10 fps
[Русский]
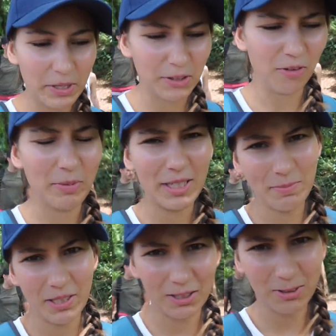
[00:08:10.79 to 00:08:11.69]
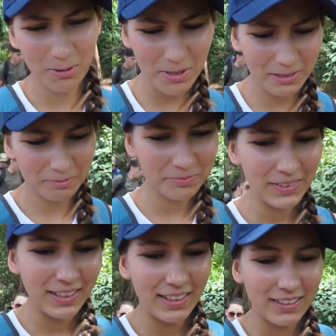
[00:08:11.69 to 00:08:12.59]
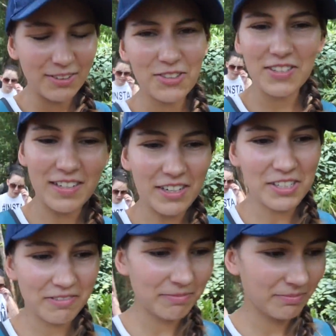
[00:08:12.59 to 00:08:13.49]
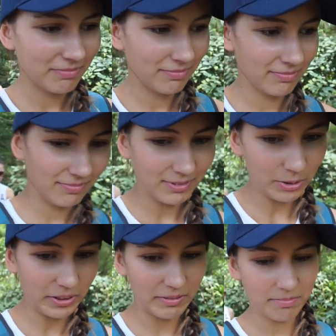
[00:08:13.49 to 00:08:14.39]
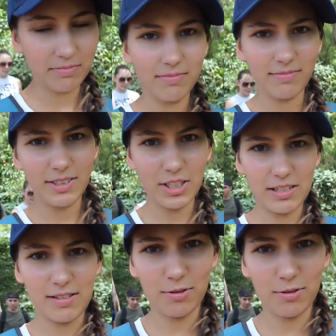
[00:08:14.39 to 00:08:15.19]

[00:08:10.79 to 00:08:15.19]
перед новыми людьми на русском. Но ничего страшного. Ой, сейчас,